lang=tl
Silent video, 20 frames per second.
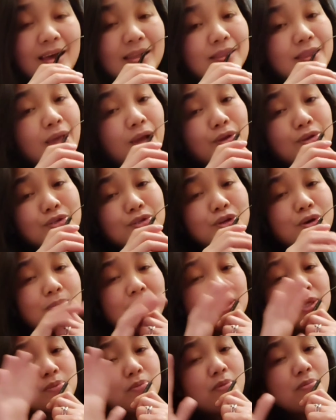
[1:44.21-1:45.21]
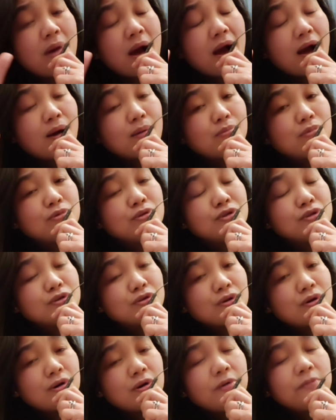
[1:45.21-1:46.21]
Thank you so much po mga
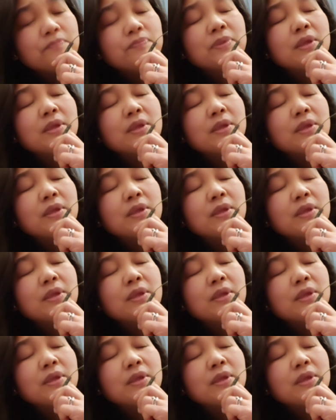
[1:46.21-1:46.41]
kabunso.